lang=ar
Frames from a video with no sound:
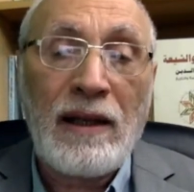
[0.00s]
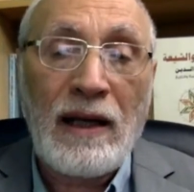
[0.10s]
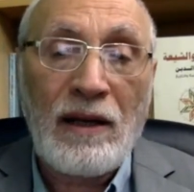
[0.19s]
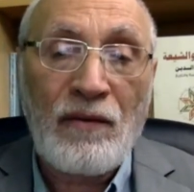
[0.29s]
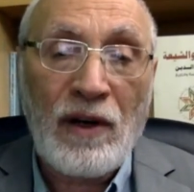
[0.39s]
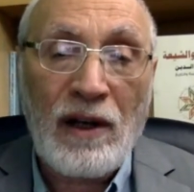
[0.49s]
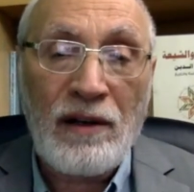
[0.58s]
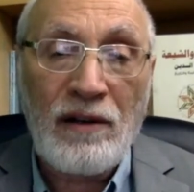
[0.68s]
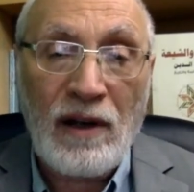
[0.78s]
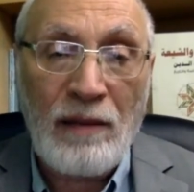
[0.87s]
ذلك في
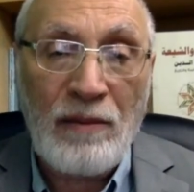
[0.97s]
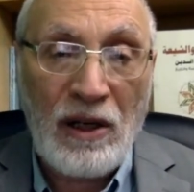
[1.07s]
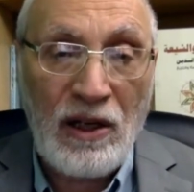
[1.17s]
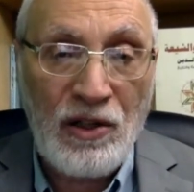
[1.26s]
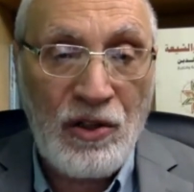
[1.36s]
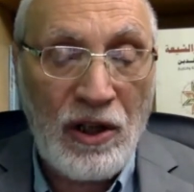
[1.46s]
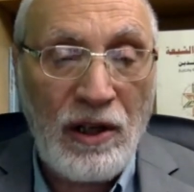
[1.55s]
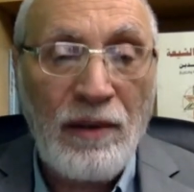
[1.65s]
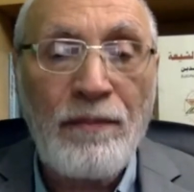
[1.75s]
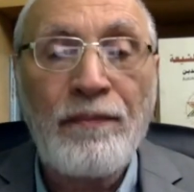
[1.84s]
القرن الرابع
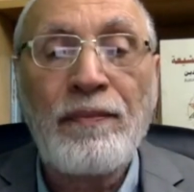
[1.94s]
الهجري